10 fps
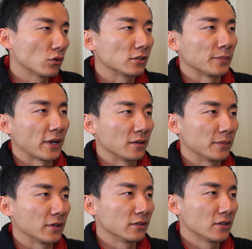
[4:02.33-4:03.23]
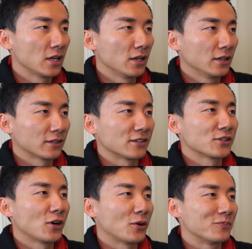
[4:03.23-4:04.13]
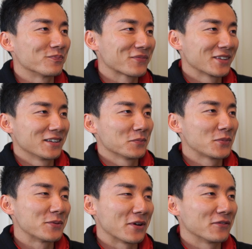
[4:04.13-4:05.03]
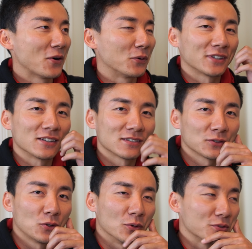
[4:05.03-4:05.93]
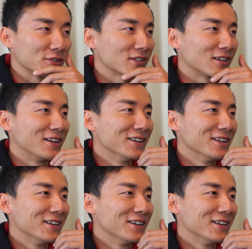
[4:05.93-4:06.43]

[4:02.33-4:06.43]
理过程拍一拍，但是要避免犯我当时错误，就是